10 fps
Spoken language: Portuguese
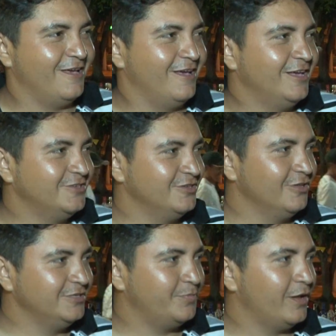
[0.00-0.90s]
A gente
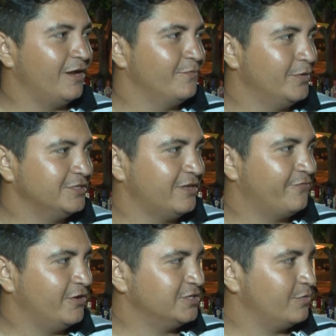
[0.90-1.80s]
não esperava para essa
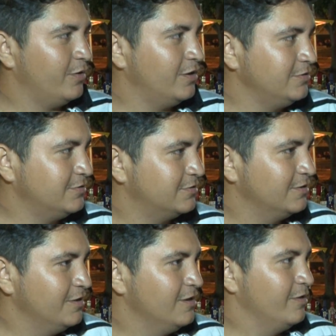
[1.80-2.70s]
festa, mas
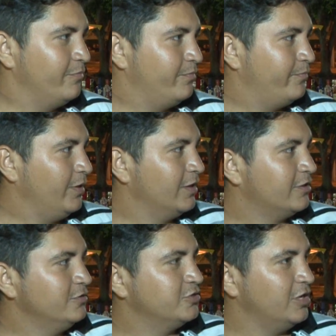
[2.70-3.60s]
pelo
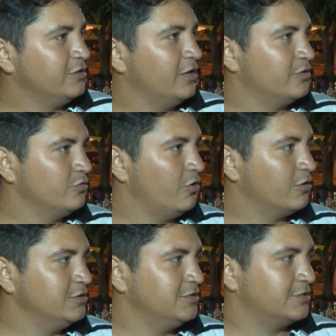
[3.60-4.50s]
aqui o jeito é tudo
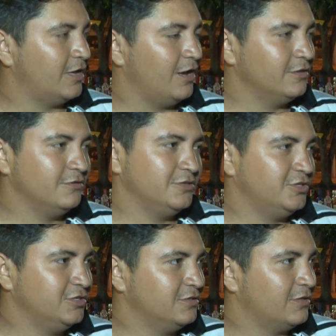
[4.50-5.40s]
organizado, a
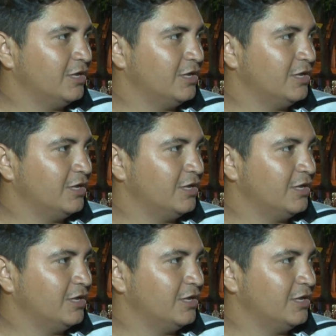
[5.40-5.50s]
gente está